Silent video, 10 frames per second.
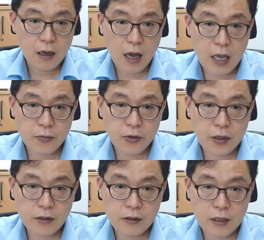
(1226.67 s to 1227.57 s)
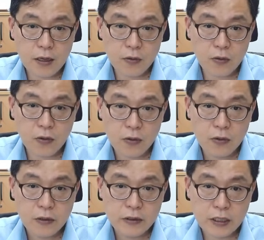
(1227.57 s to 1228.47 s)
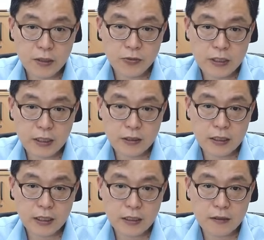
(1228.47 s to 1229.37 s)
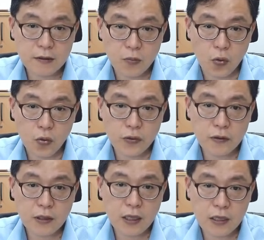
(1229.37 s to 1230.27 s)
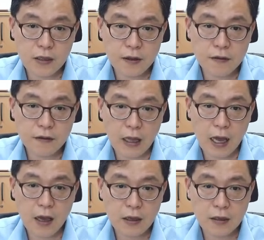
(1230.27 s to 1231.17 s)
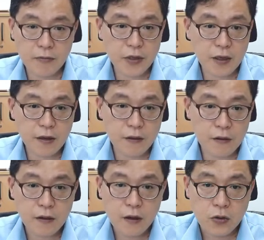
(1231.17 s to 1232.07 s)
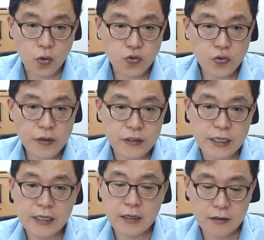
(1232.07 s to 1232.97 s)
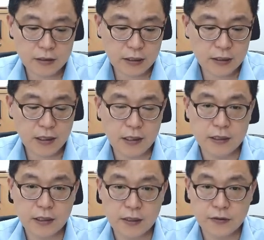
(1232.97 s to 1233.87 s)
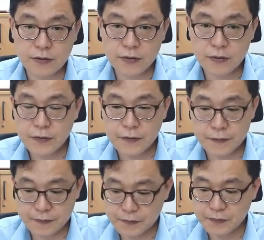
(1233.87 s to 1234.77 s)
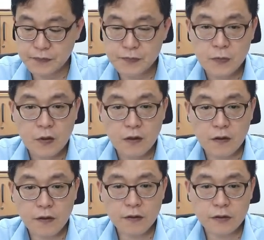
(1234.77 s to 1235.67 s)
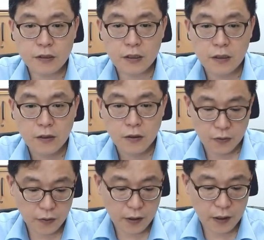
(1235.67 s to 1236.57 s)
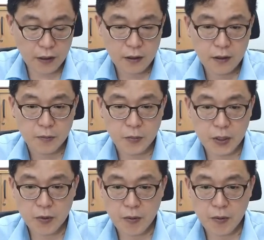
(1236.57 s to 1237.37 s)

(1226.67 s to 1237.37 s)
i보다 크거나 같고 j보다 작거나 같은 모든 k에 대해서 다 검색해서 요 중에서 제일 작은 걸 찾아내야 되잖아요. 그죠? 음. 그래서 이제 이렇게 미니멈